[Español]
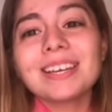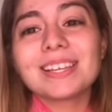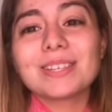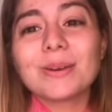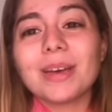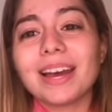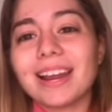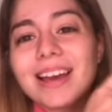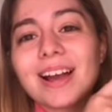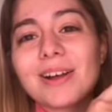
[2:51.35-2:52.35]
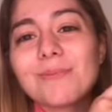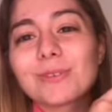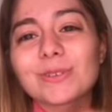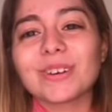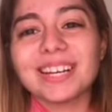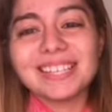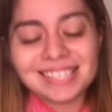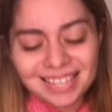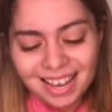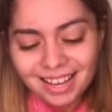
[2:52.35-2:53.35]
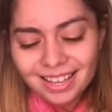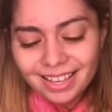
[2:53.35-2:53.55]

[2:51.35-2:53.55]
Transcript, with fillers: que se los voy a dejar acá como sugerencia.